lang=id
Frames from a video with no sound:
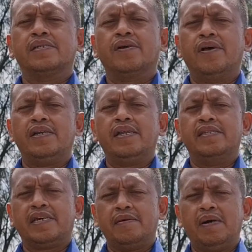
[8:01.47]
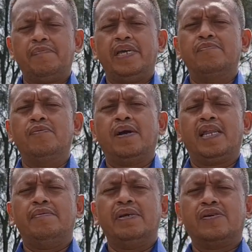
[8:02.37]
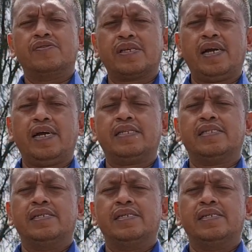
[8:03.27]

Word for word: Kalau ada di antara Bapak Ibu mengalami kesusahan,